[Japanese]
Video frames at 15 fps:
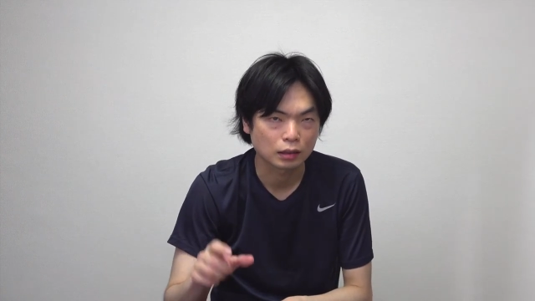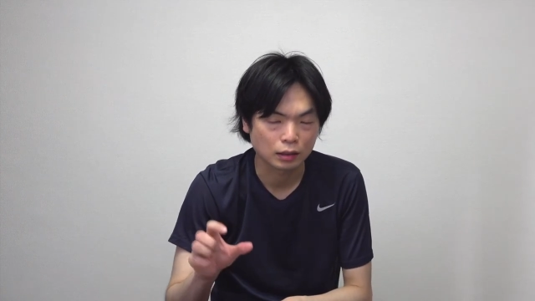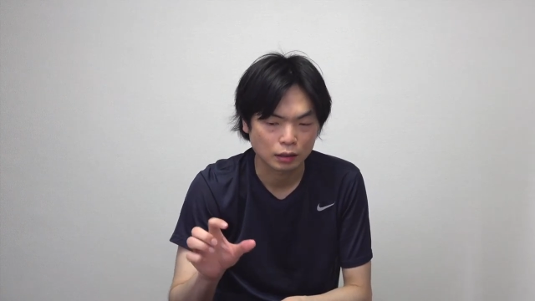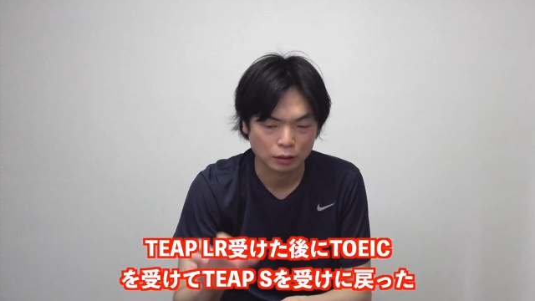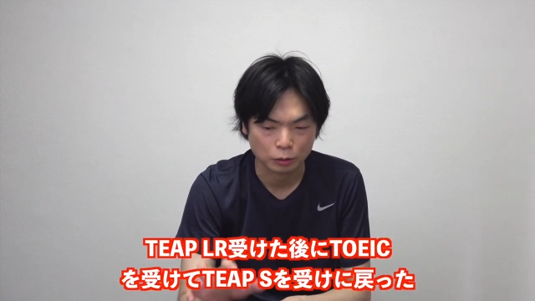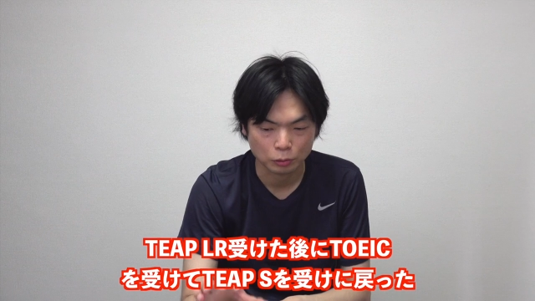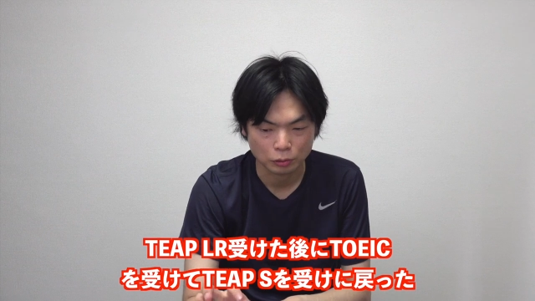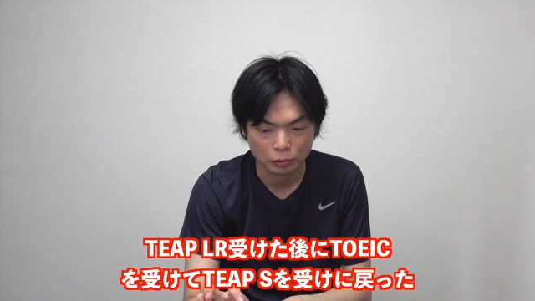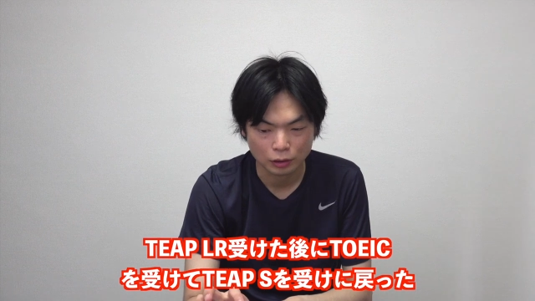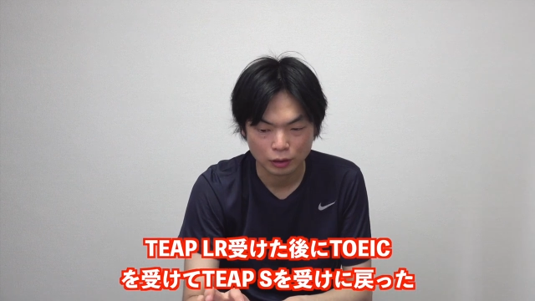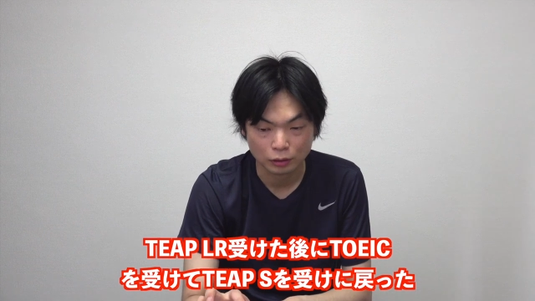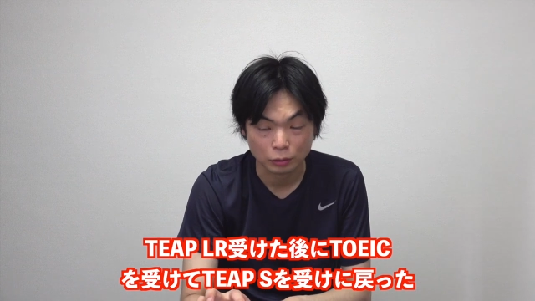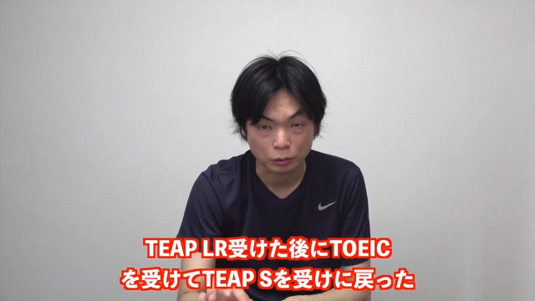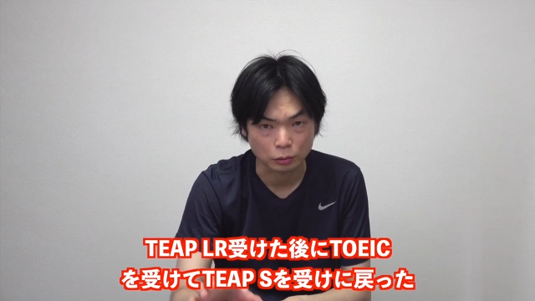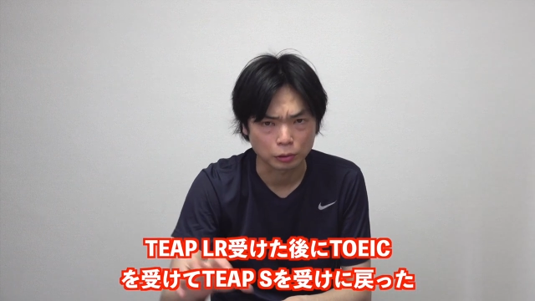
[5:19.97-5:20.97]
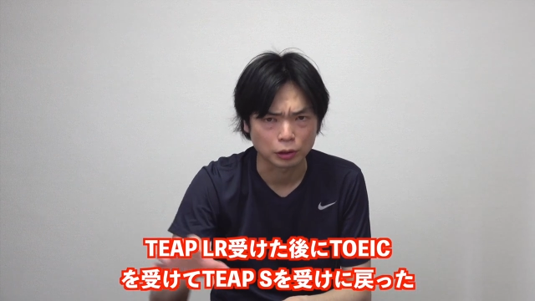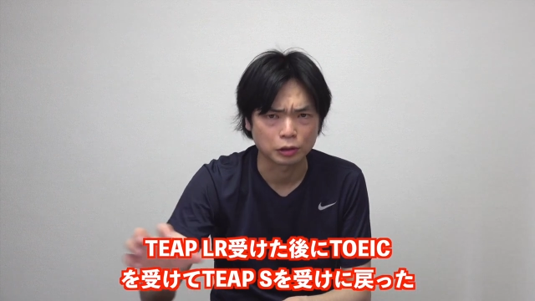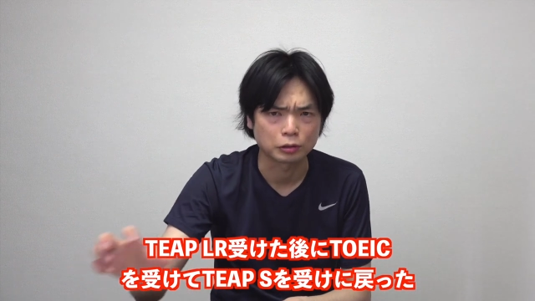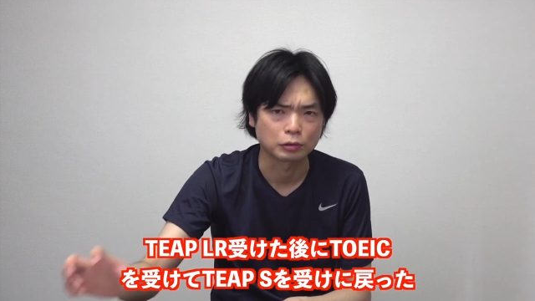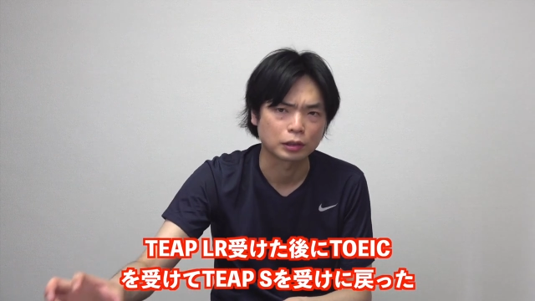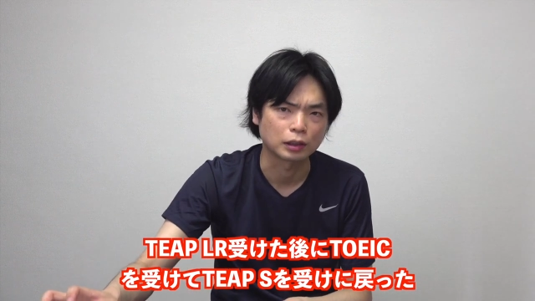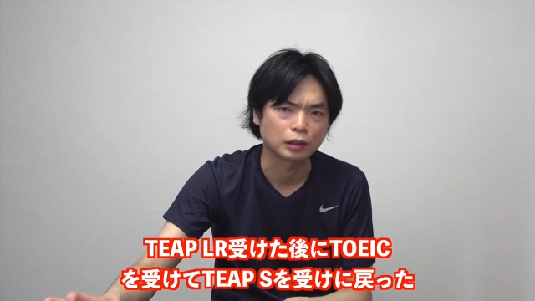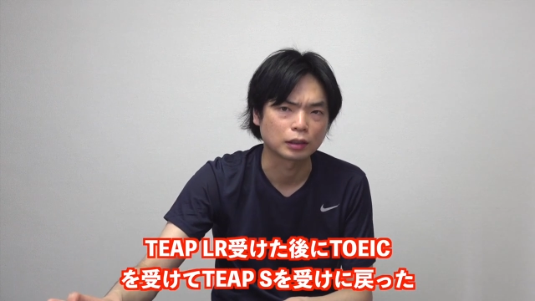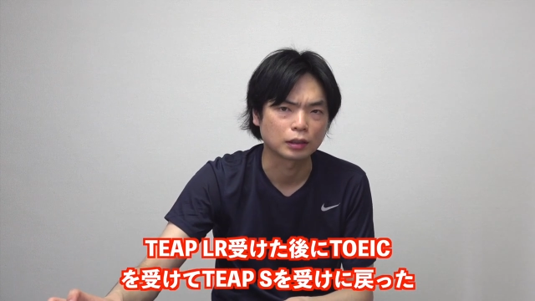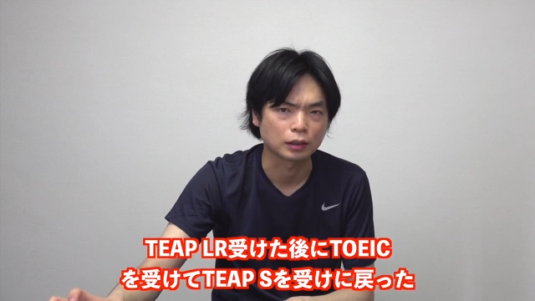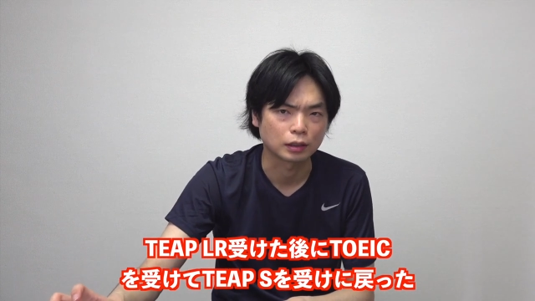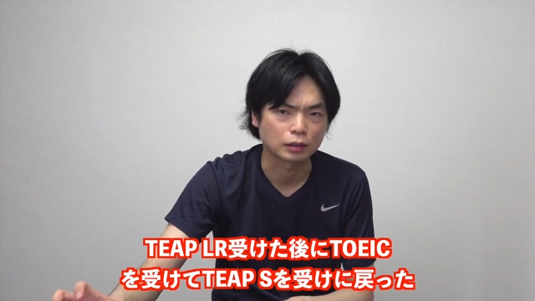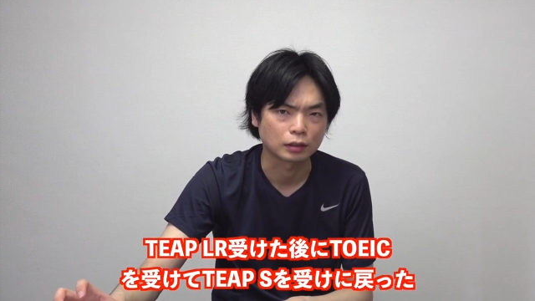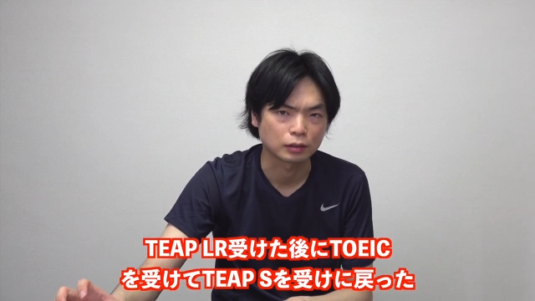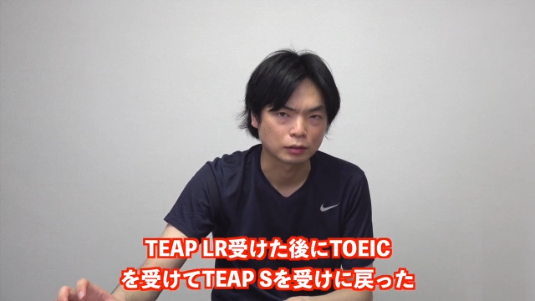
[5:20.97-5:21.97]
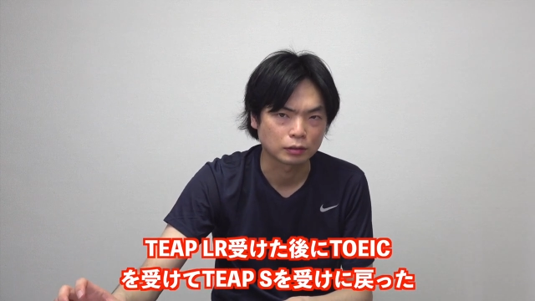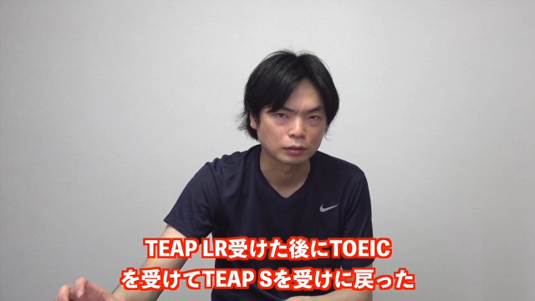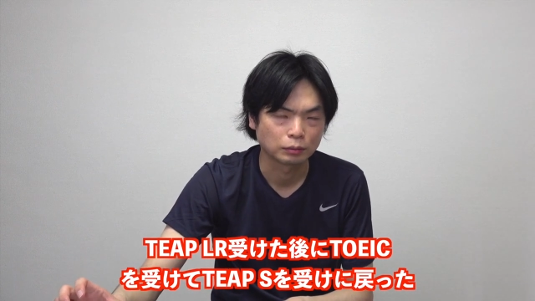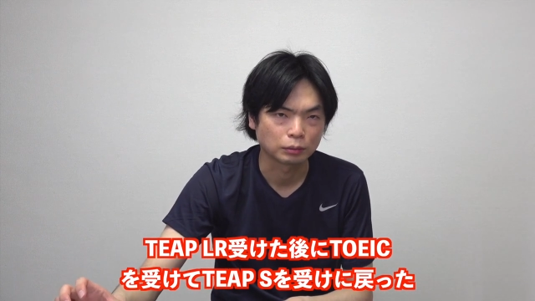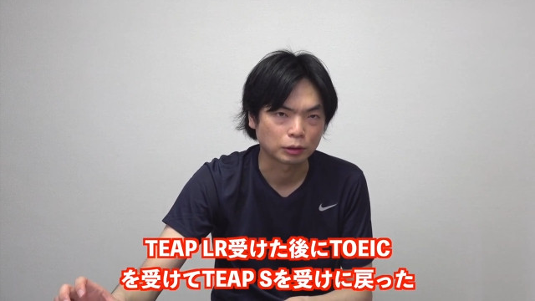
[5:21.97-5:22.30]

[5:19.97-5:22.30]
でその後トイック受けに行ったんですよ、